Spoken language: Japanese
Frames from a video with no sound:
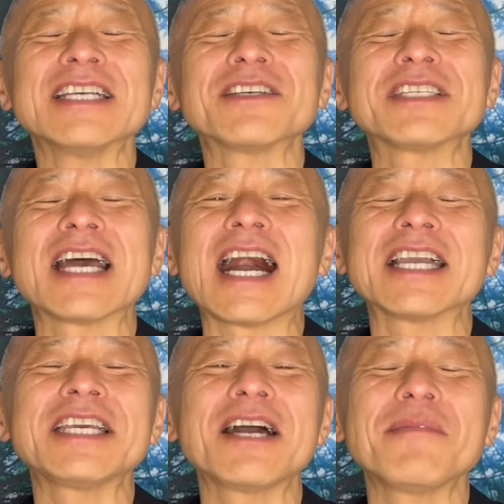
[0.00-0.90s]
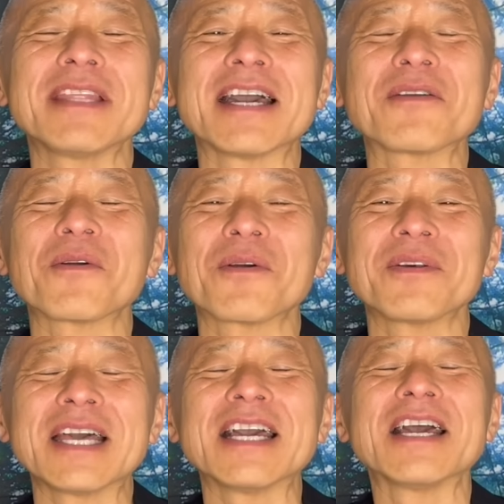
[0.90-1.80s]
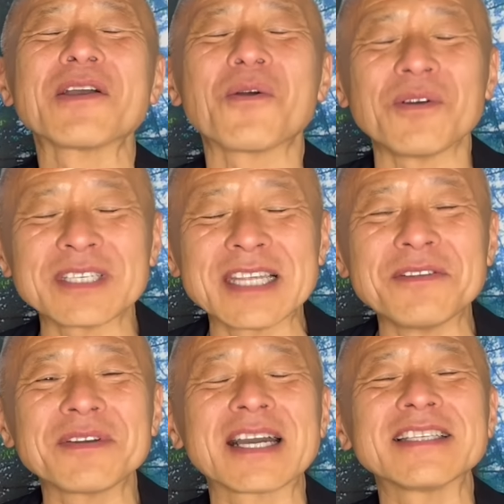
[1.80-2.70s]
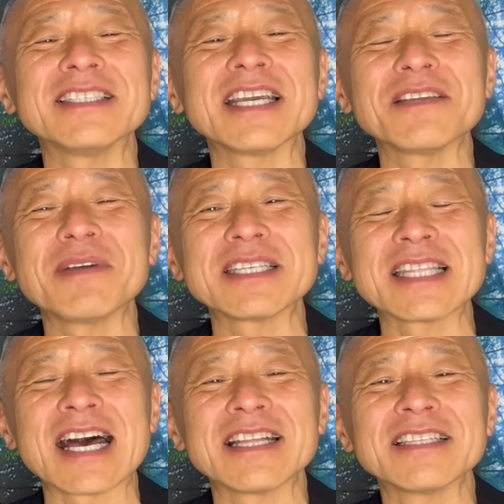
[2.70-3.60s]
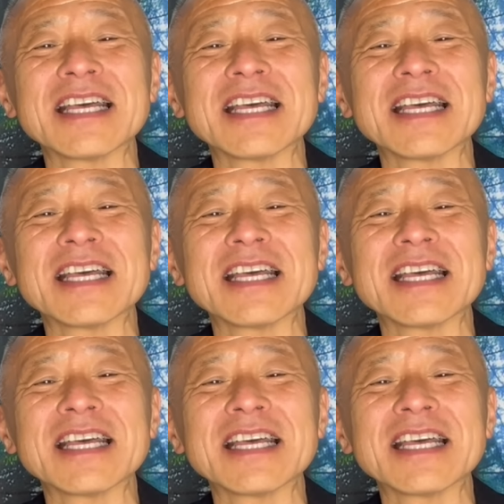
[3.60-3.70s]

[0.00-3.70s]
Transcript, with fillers: そして諦めない心でこうして復活できました。